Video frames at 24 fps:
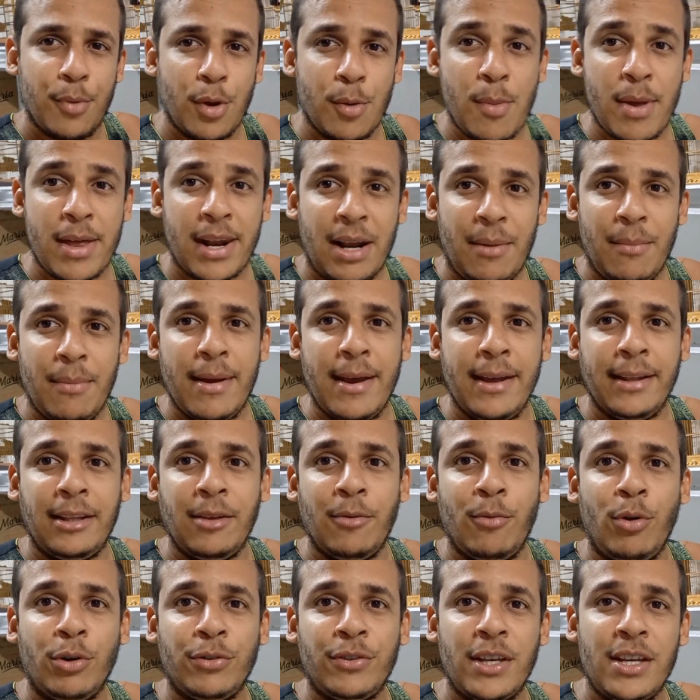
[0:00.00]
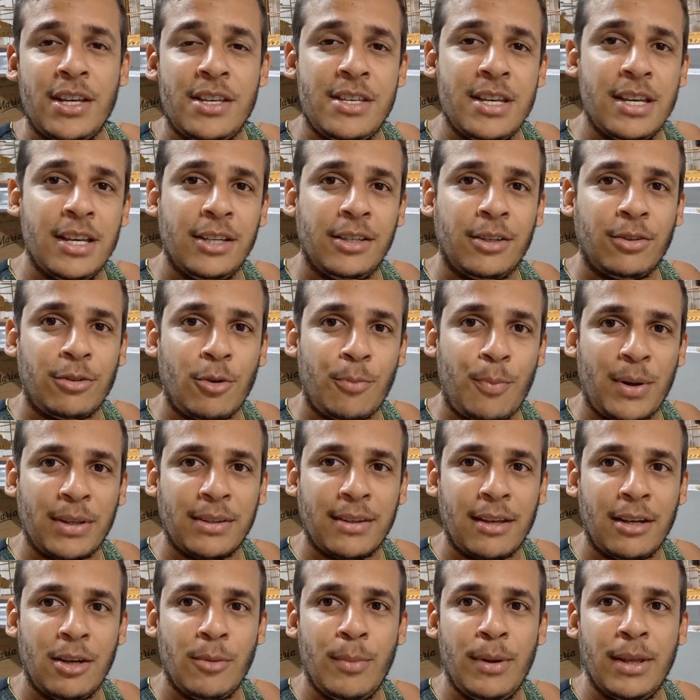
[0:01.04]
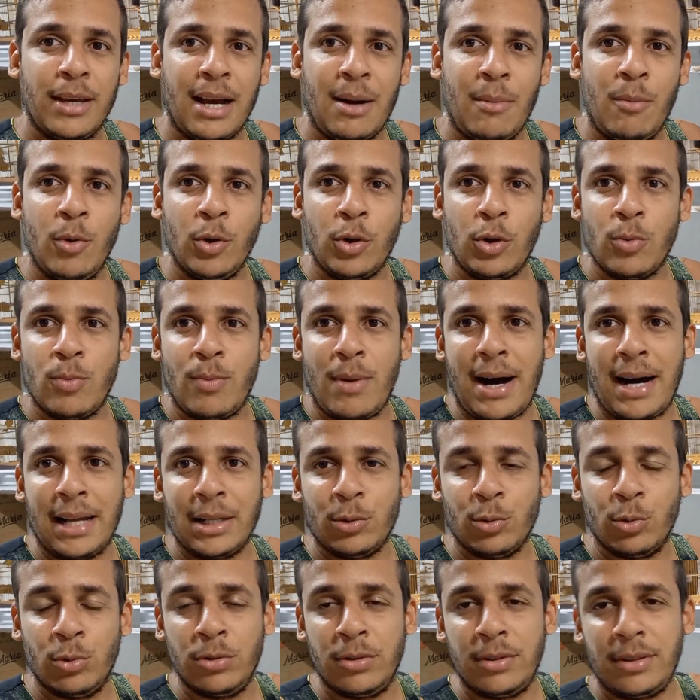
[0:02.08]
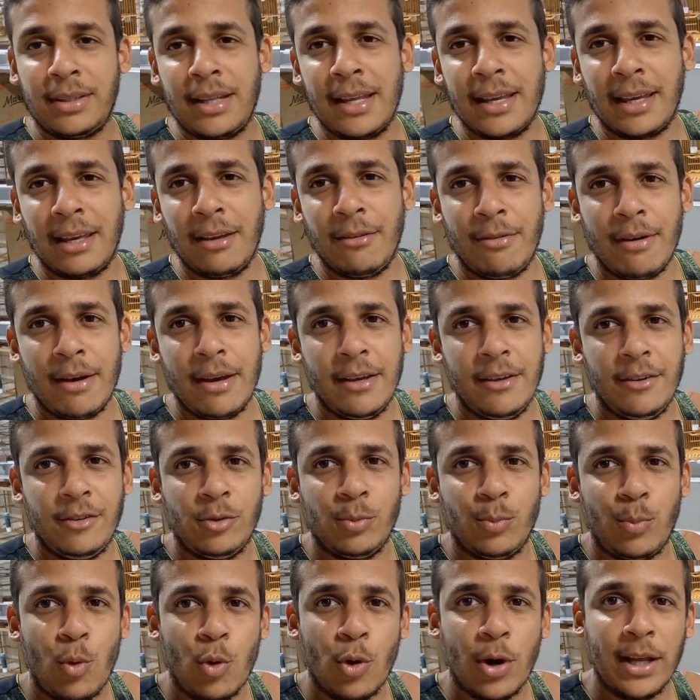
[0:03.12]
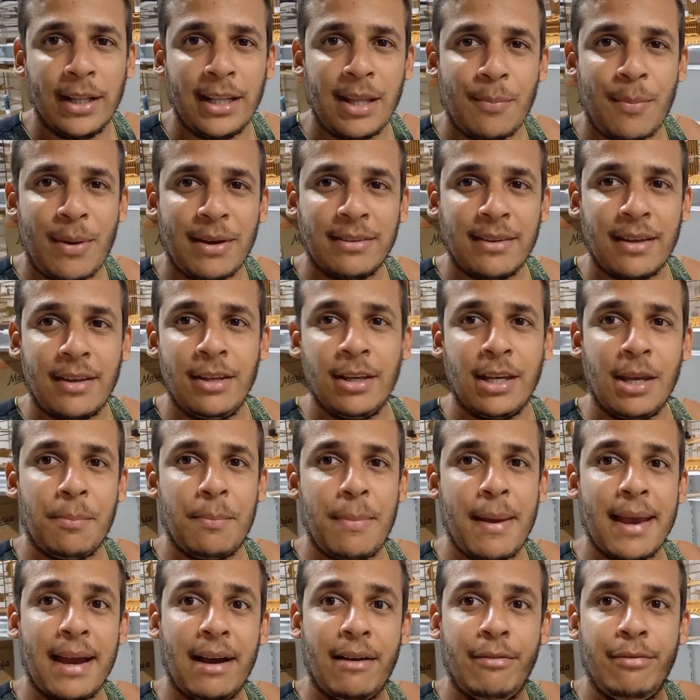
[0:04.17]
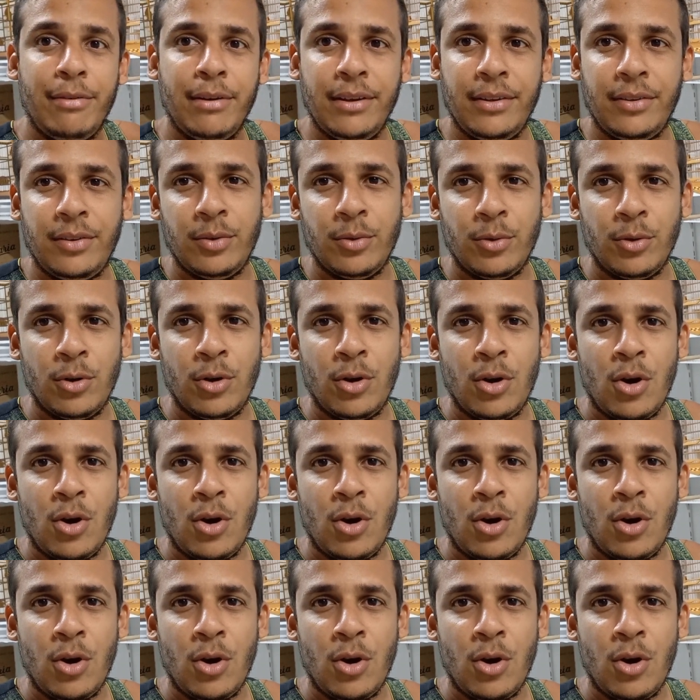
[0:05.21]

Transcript: Primeiramente, vocês deixam seu passarinho brigar muito no mato? tem que ver isso, porque tem passarinho que pega vício.